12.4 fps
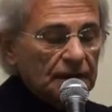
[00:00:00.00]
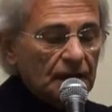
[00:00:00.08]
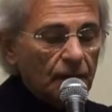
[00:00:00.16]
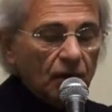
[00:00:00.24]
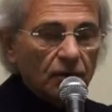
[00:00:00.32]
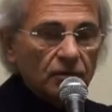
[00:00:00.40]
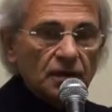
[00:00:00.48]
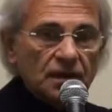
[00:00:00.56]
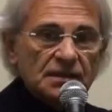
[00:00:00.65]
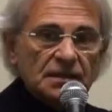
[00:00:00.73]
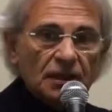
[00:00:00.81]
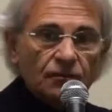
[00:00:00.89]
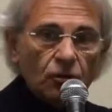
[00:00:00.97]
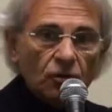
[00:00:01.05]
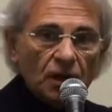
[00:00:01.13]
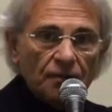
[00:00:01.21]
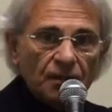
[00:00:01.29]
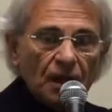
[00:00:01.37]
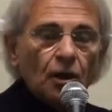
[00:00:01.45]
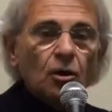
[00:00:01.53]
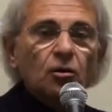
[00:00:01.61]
di Camorra Schiavone,